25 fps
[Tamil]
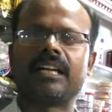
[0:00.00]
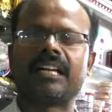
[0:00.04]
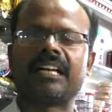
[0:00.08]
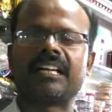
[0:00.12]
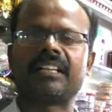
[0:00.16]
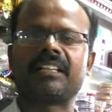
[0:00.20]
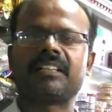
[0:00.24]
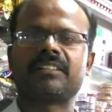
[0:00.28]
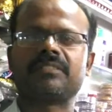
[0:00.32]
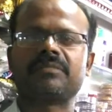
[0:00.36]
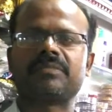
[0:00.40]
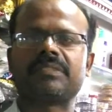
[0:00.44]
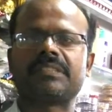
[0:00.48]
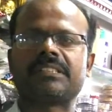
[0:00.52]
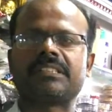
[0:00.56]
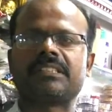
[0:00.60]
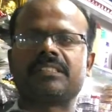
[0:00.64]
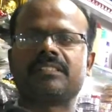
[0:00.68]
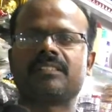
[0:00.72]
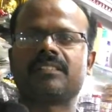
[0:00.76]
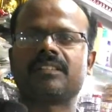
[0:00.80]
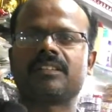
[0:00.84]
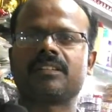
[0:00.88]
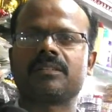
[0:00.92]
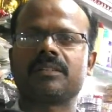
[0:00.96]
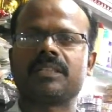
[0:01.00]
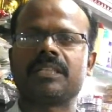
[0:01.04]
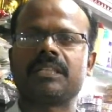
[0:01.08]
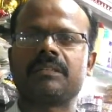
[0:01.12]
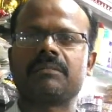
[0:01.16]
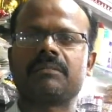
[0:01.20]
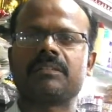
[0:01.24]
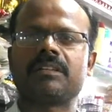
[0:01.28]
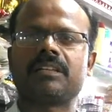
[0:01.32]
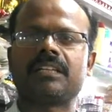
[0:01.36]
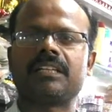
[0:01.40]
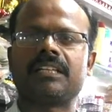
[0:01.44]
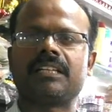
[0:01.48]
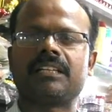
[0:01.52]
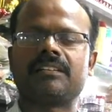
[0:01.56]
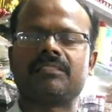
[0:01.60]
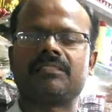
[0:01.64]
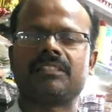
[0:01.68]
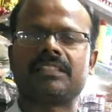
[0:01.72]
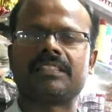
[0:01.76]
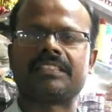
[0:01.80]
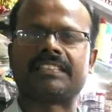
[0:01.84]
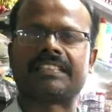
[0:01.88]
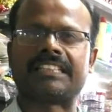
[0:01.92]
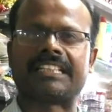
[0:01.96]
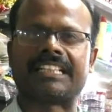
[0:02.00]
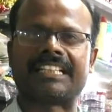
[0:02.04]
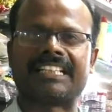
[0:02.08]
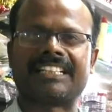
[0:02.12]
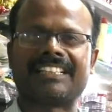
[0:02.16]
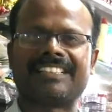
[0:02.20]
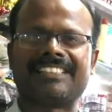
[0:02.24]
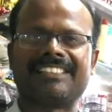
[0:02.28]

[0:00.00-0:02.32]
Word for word: நாதன் பேசியவர்களுக்கு தீபாவளி நல்வாழ்த்துக்கள்